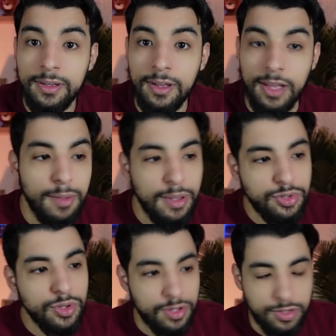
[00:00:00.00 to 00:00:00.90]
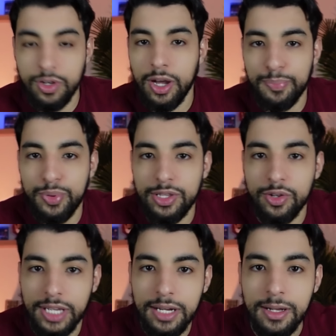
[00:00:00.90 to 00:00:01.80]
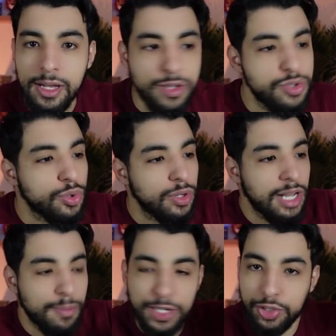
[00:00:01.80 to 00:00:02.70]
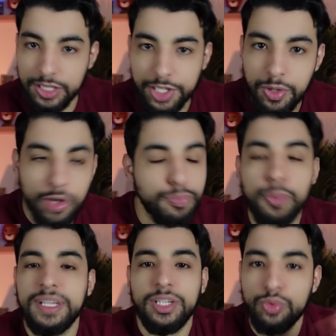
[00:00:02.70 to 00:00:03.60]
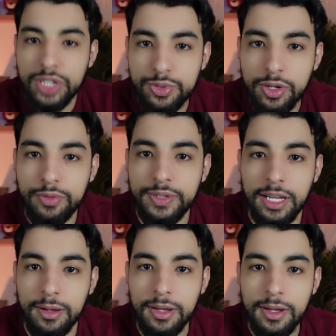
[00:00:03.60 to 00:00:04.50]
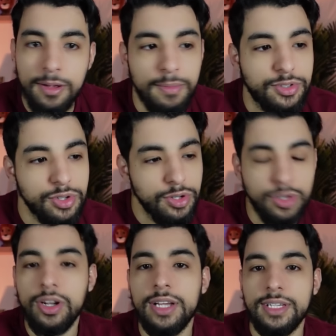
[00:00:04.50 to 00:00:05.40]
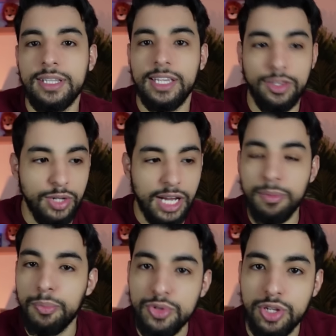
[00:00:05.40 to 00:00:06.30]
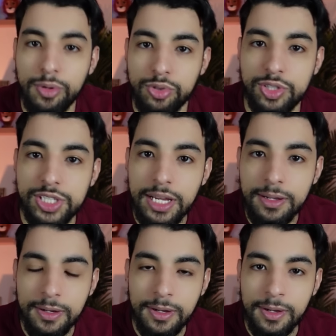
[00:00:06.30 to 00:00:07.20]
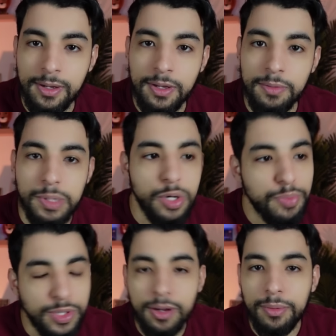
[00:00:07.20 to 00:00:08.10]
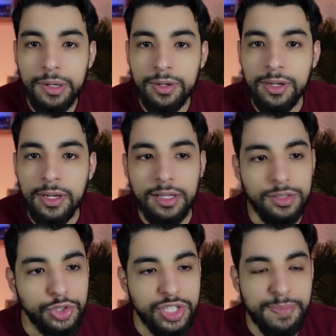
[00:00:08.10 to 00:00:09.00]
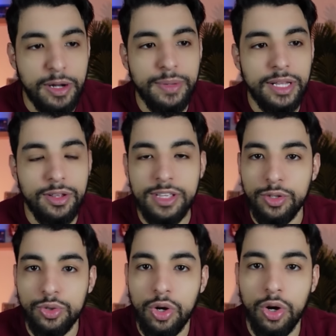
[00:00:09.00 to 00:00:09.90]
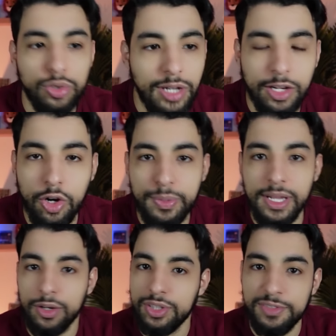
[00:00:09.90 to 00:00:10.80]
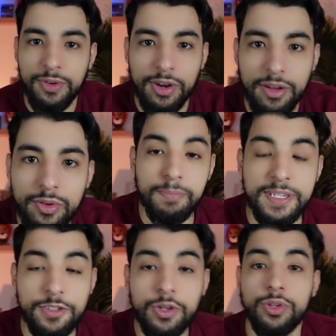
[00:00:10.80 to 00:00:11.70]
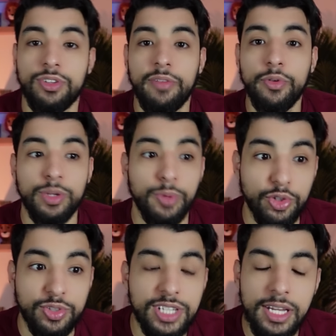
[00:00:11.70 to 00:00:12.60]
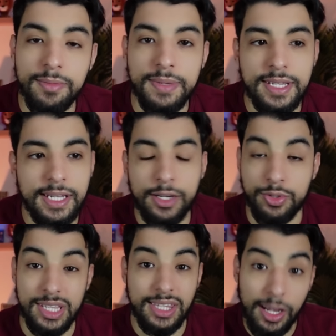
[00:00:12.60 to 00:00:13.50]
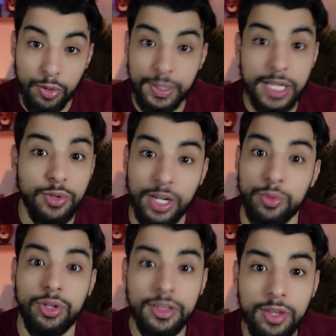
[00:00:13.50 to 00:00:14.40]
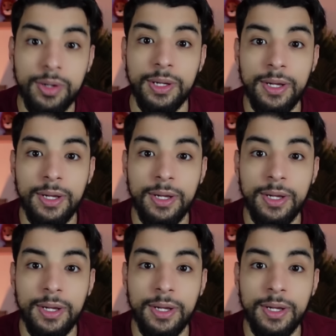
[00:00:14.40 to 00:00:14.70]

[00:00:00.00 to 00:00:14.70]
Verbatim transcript: Et bien sûr, ça aurait pu être le cas sur la majorité des joueurs, pour pas dire tous les joueurs au final. Parce qu'il y en a certains qui tolèrent un peu plus le manque d'oxygène, mais au bout d'un moment, je sais pas combien il y a de temps entre la Gambie et la Côte d'Ivoire en avion, mais c'est sûr que dans un avion qui manque d'oxygène, mais c'est clair que c'est très compliqué de tenir longtemps là-dedans.